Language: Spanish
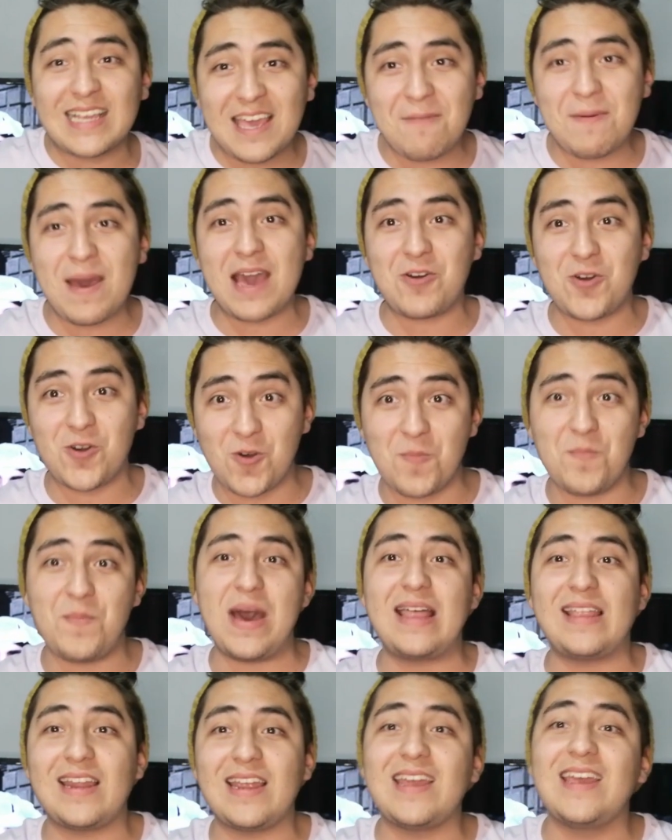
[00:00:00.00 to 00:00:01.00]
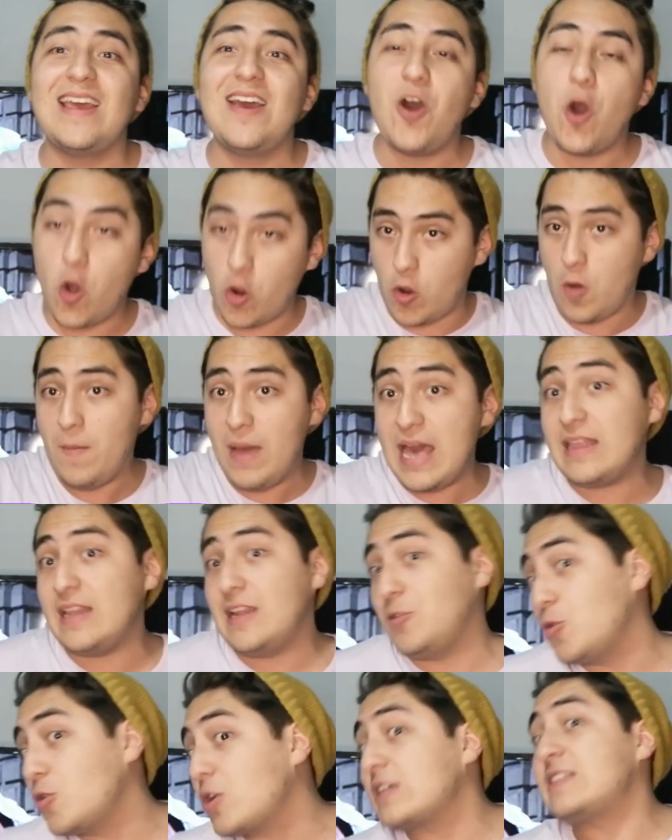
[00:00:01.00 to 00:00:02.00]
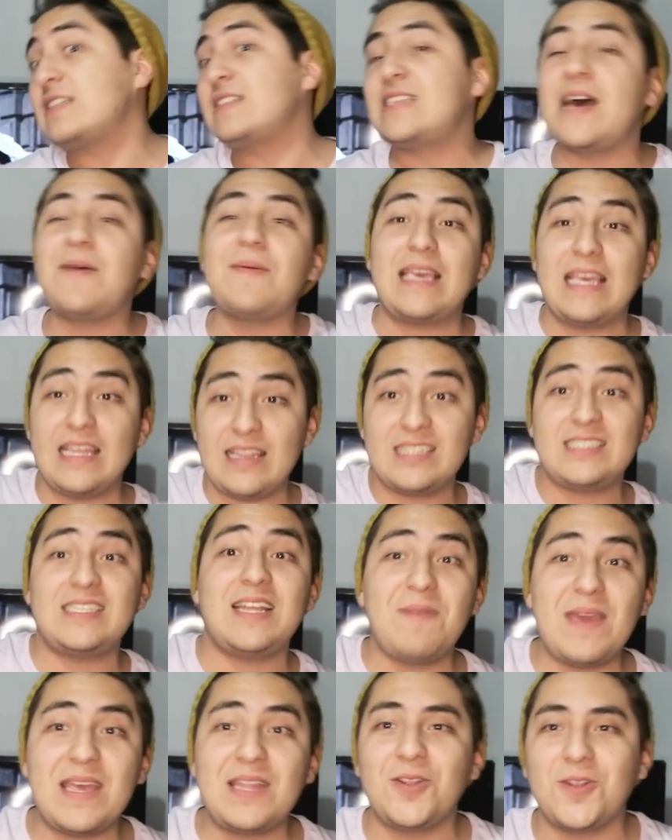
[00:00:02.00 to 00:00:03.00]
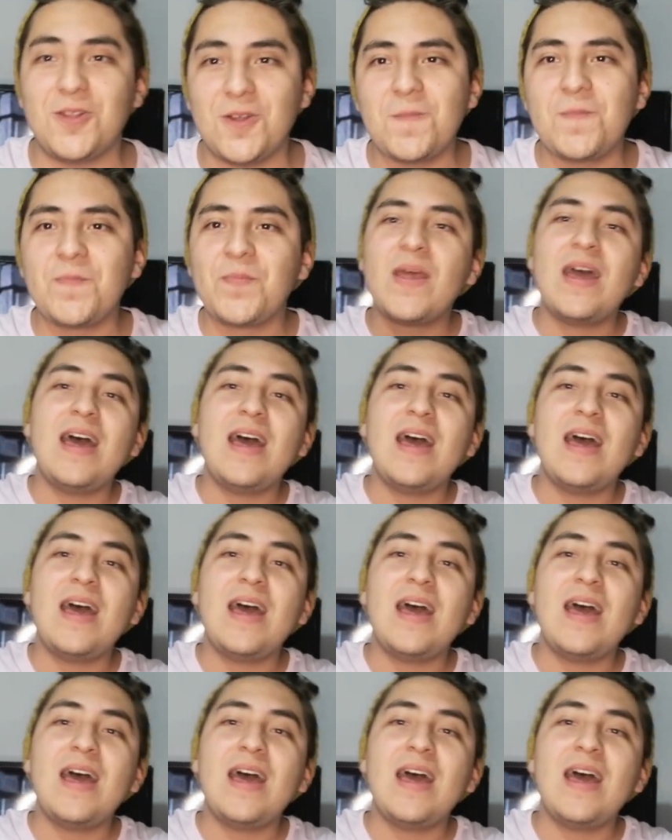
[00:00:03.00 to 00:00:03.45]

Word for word: aquí abajo, compadre. O comadre, nunca se sabe quién te está viendo, ¿no?